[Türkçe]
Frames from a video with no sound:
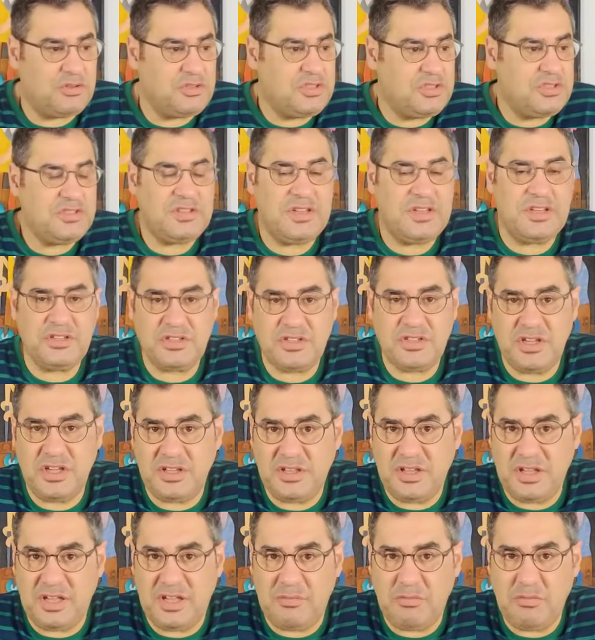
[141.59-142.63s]
Cinsel ilişkiye
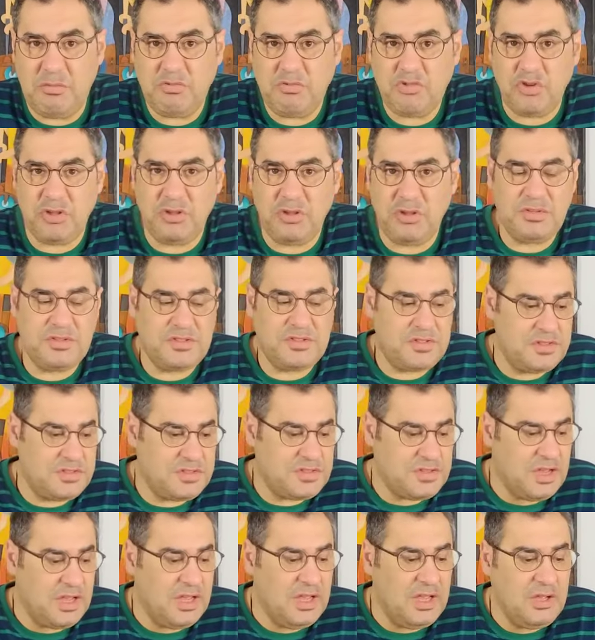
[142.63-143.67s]
de girmemiş
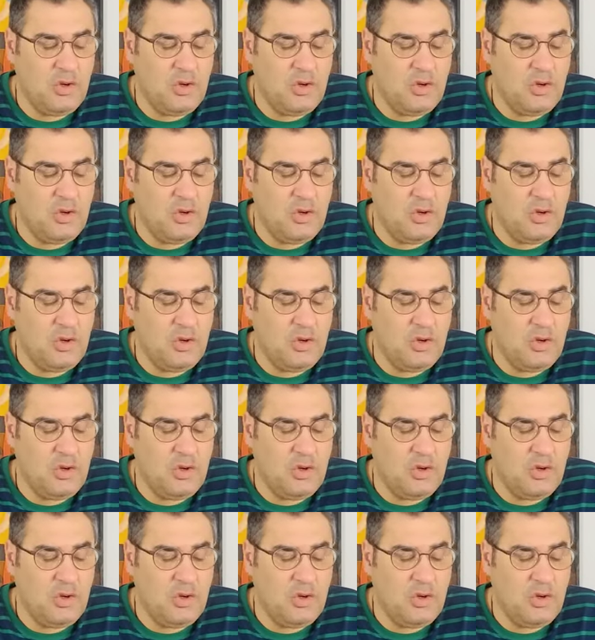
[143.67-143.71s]
olabilirsiniz.